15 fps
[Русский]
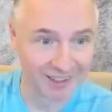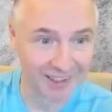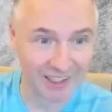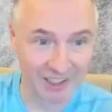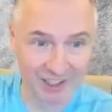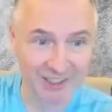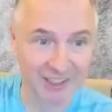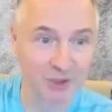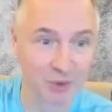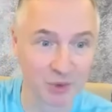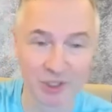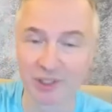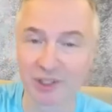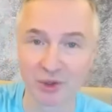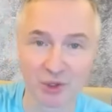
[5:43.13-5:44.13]
Я сейчас сыну
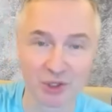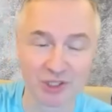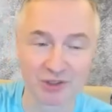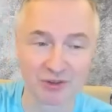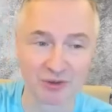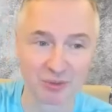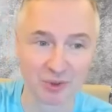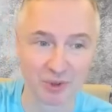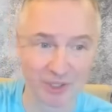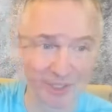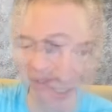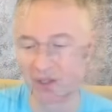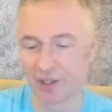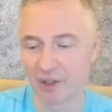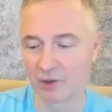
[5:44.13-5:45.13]
задал тот же самый вопрос.
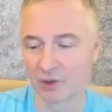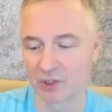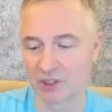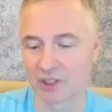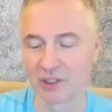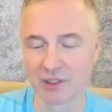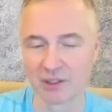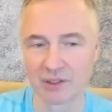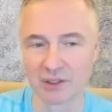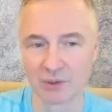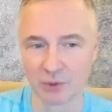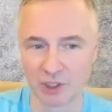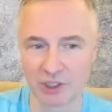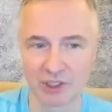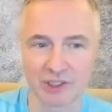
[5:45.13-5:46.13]
Я говорю, сын,
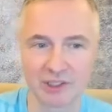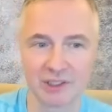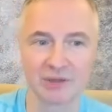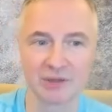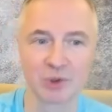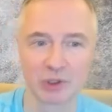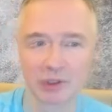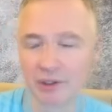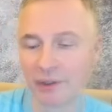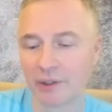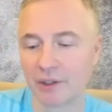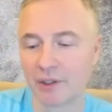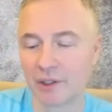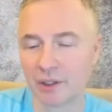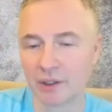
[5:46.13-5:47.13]
у тебя девушка,
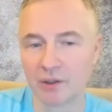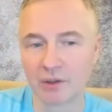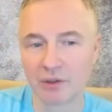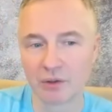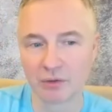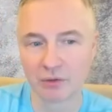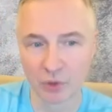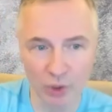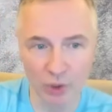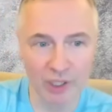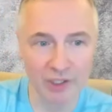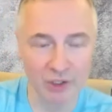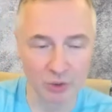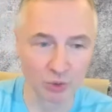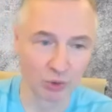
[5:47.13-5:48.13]
и вы
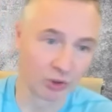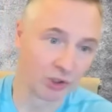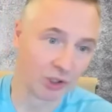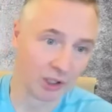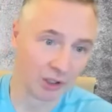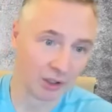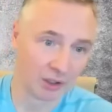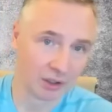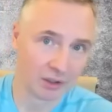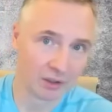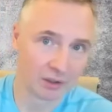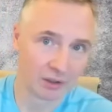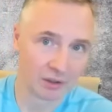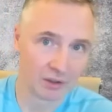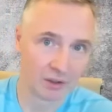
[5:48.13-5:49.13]
ругаетесь? Он говорит, да.
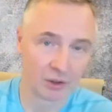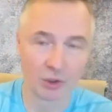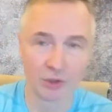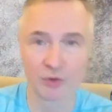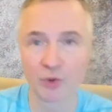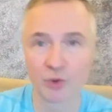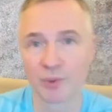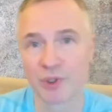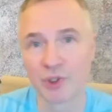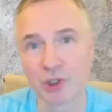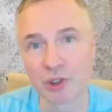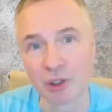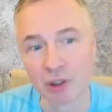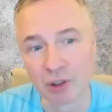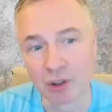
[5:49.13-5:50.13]
Я говорю, а в чем
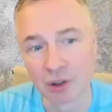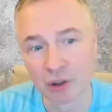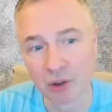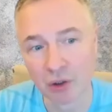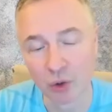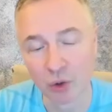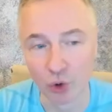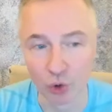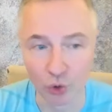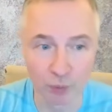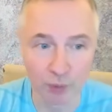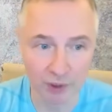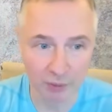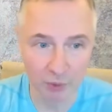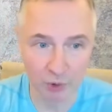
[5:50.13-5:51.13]
причина? Он говорит,
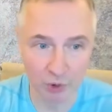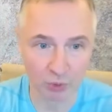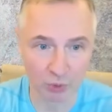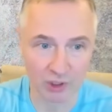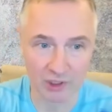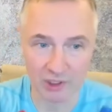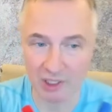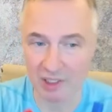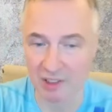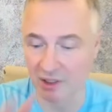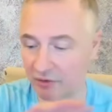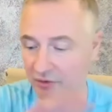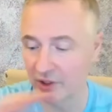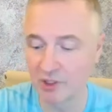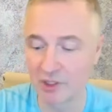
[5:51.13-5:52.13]
ну потому что у нас
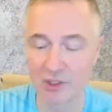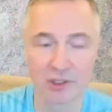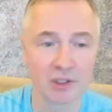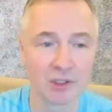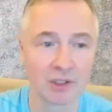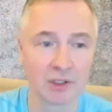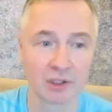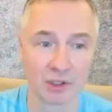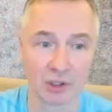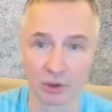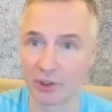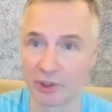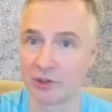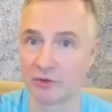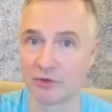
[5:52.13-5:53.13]
разное видение на
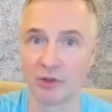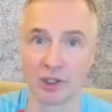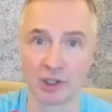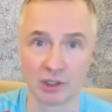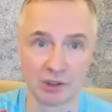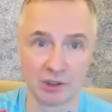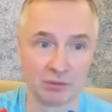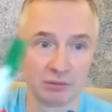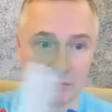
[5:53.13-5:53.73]
какие-то факты.